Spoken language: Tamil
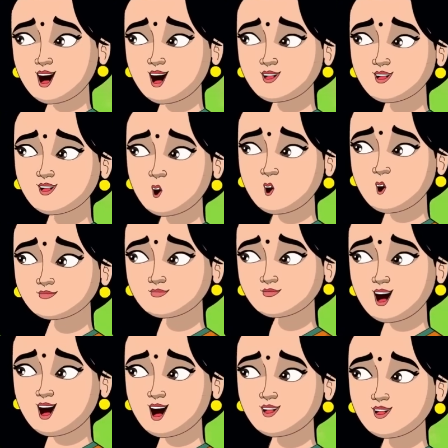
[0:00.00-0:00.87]

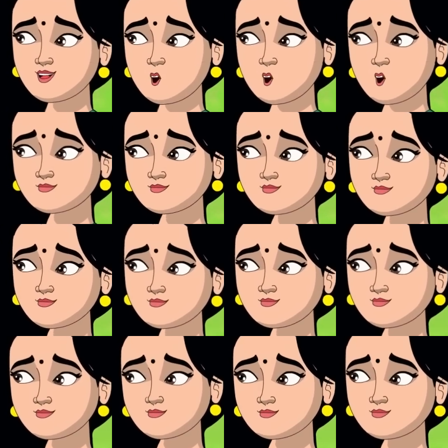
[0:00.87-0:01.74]
விழிப்புணர்வை ஏற்படுத்தணும்
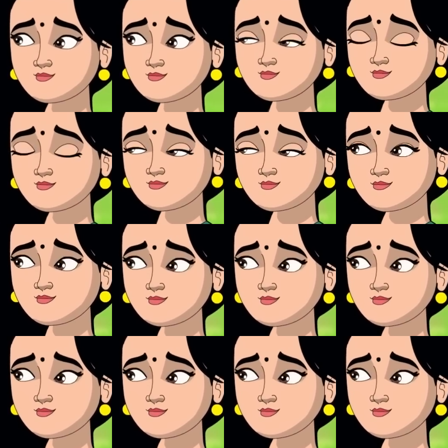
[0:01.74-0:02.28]
அப்படி